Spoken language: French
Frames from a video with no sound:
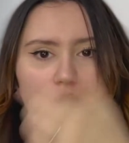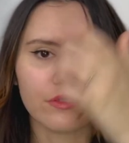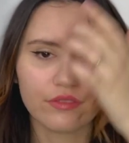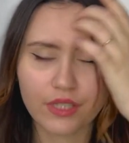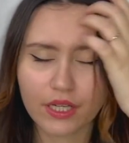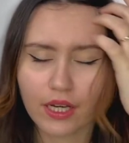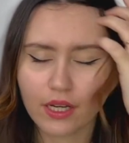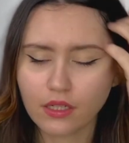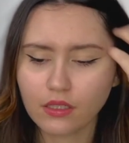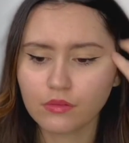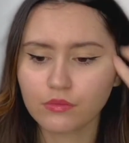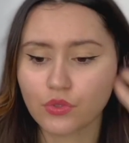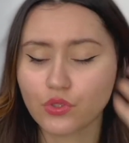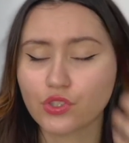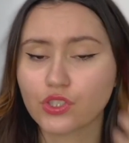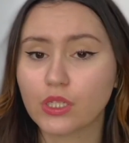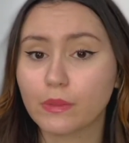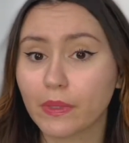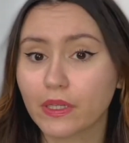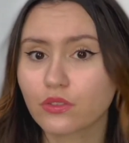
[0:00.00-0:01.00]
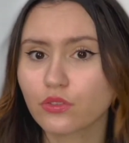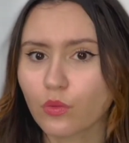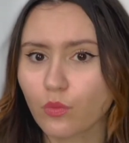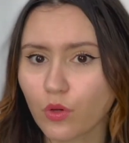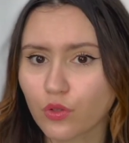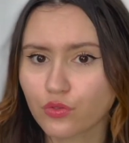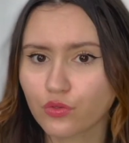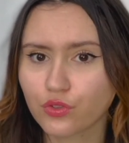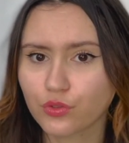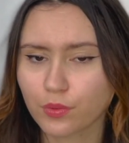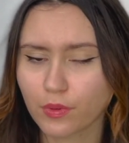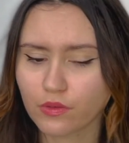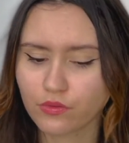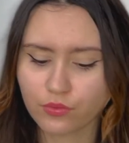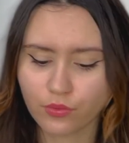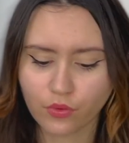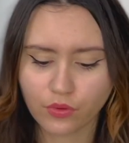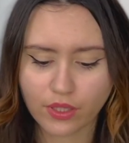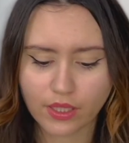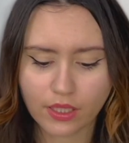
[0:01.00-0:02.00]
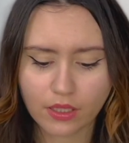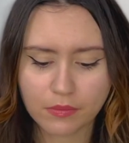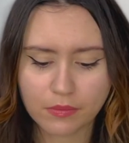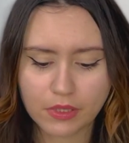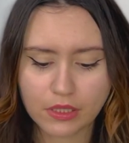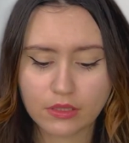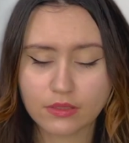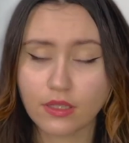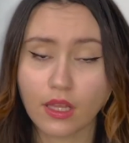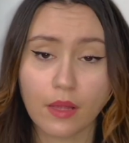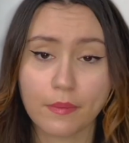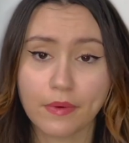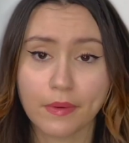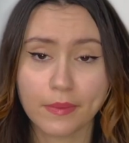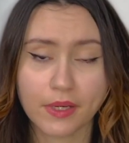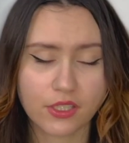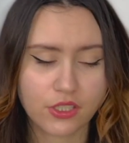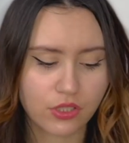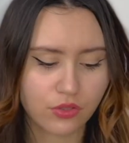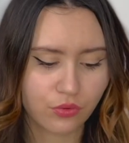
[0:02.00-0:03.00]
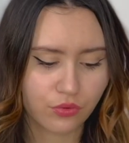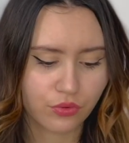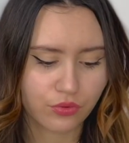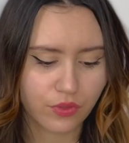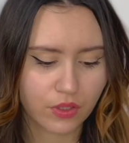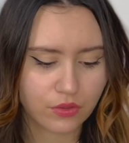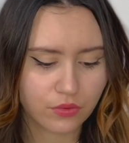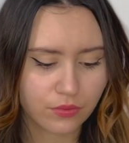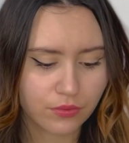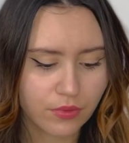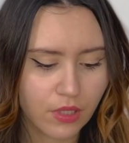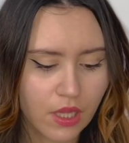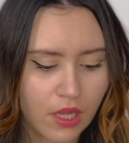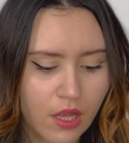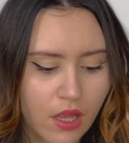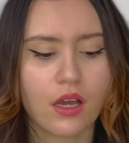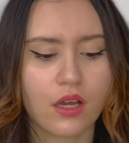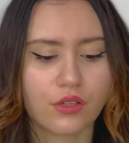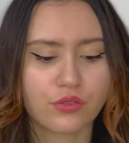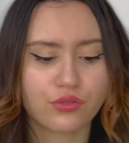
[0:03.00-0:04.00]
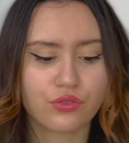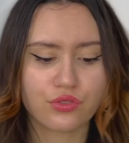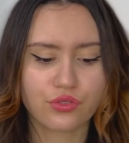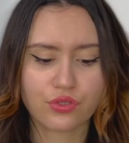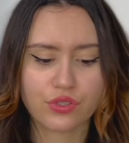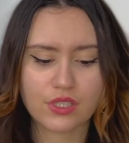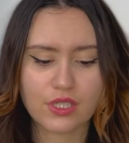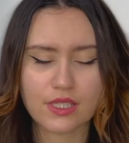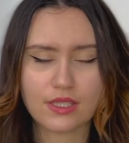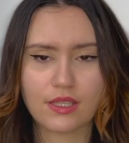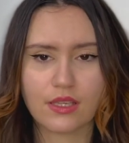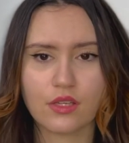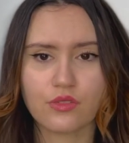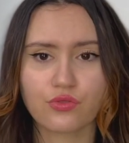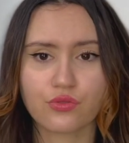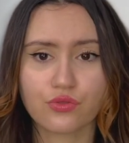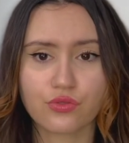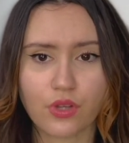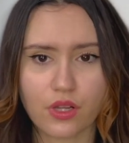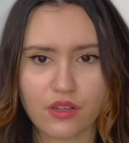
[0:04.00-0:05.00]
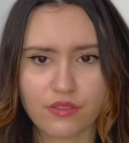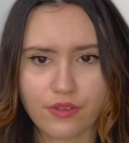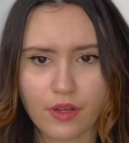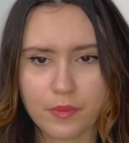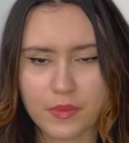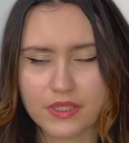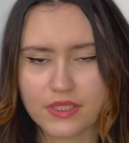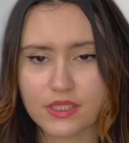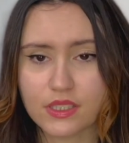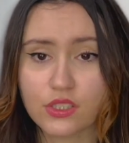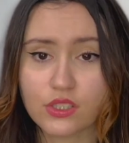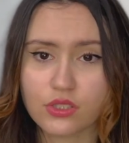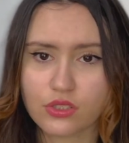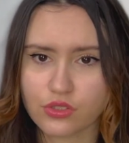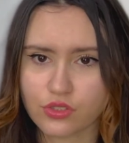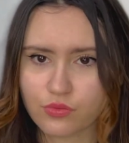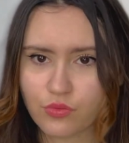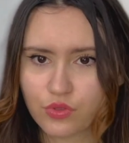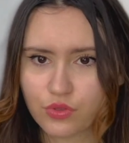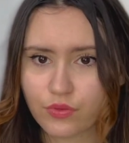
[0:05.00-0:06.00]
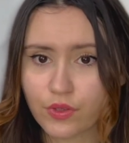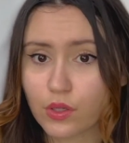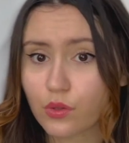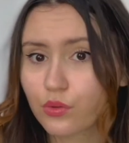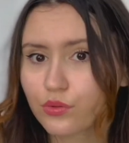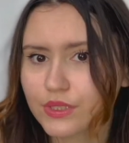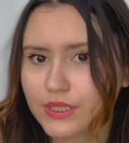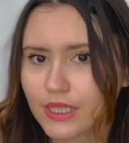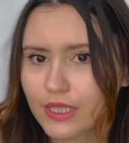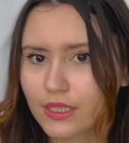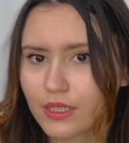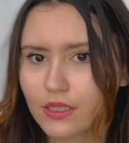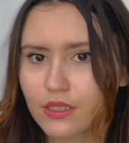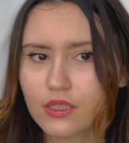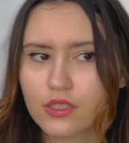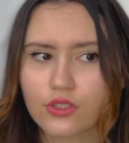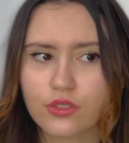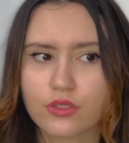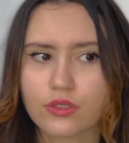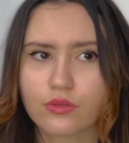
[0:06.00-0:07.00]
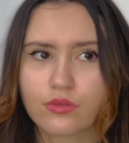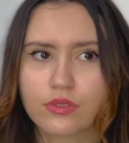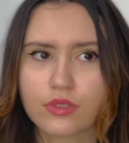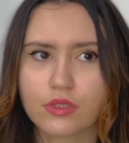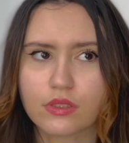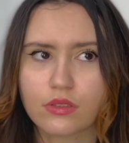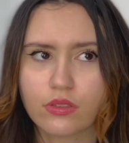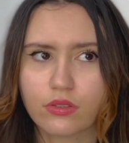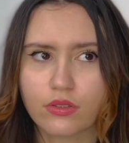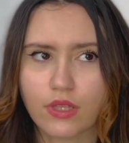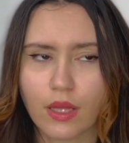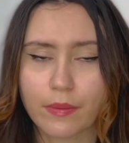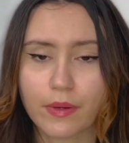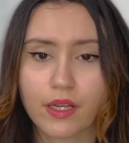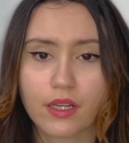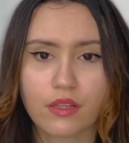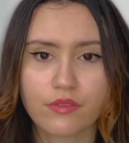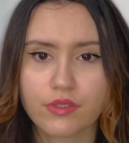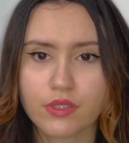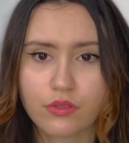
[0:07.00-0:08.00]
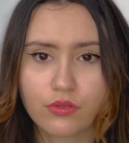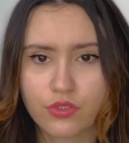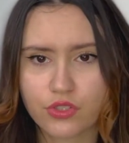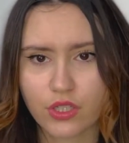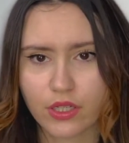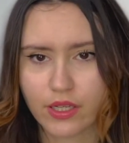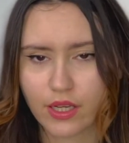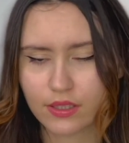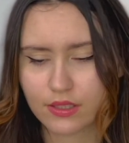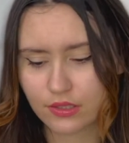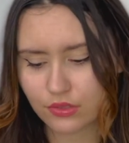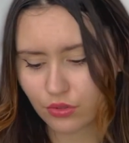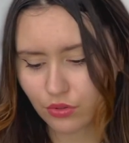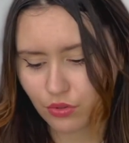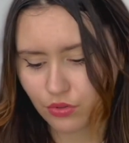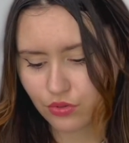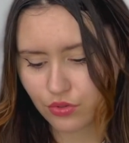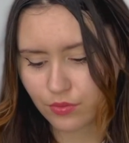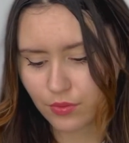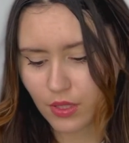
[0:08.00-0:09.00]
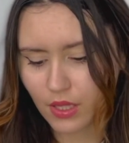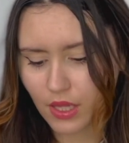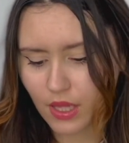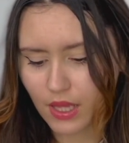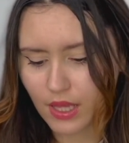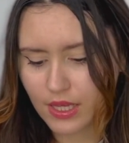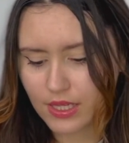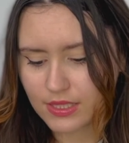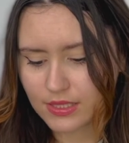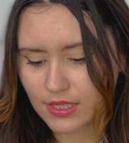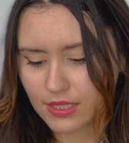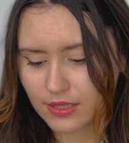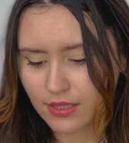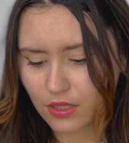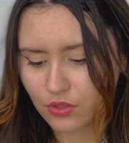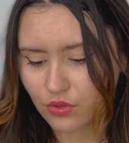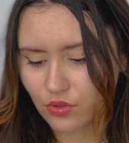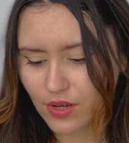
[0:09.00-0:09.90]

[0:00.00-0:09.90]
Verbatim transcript: vera, bon je l'ai pas sur moi du coup je peux pas vous montrer mais ça n'a pas marché de toute façon. Ensuite ce que j'ai essayé, du coup je suis allée en pharmacie, je me suis fait conseiller et c'est aussi d'après les vidéos que j'ai regardées sur Youtube, c'était de